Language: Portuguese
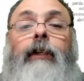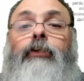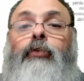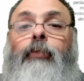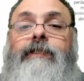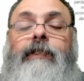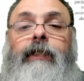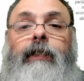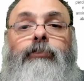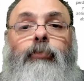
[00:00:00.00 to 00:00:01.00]
duas
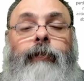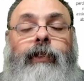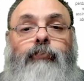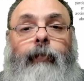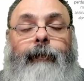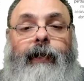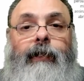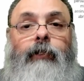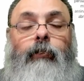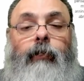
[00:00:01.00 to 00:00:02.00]
linhas no mesmo
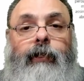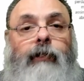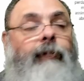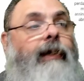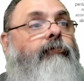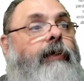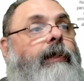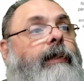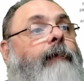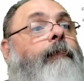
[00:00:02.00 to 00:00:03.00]
aparelho. Olha que
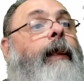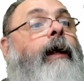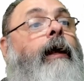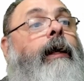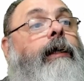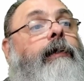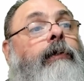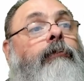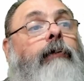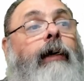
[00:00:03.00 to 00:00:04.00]
maravilha, né?
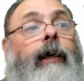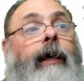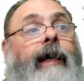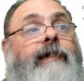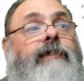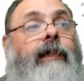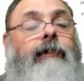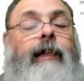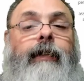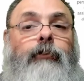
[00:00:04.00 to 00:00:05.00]
Então, é, essa é a
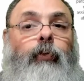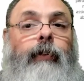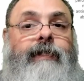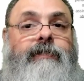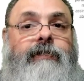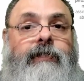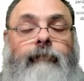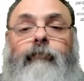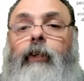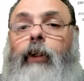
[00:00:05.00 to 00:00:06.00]
ideia do
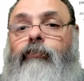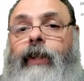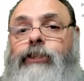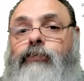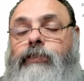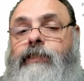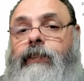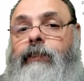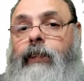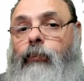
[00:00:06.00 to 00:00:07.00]
eSIM. Ao invés de você
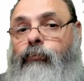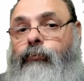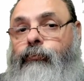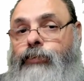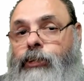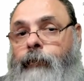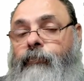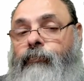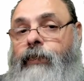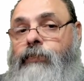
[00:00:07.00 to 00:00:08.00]
ter o chip
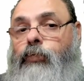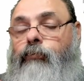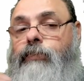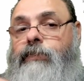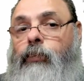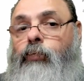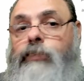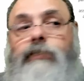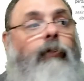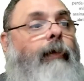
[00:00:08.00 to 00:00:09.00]
físico, você
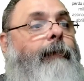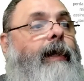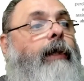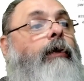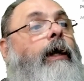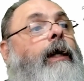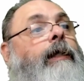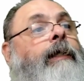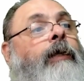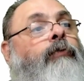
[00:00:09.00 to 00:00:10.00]
usa o aparelho.
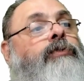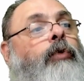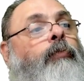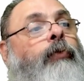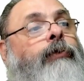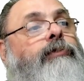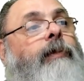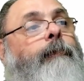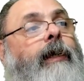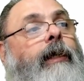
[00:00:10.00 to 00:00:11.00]
Não são muitos
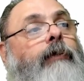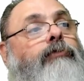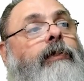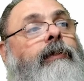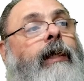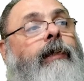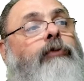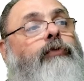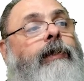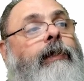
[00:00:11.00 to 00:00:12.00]
aparelhos que têm
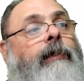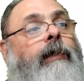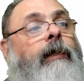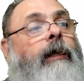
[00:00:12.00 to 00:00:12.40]
isso ainda.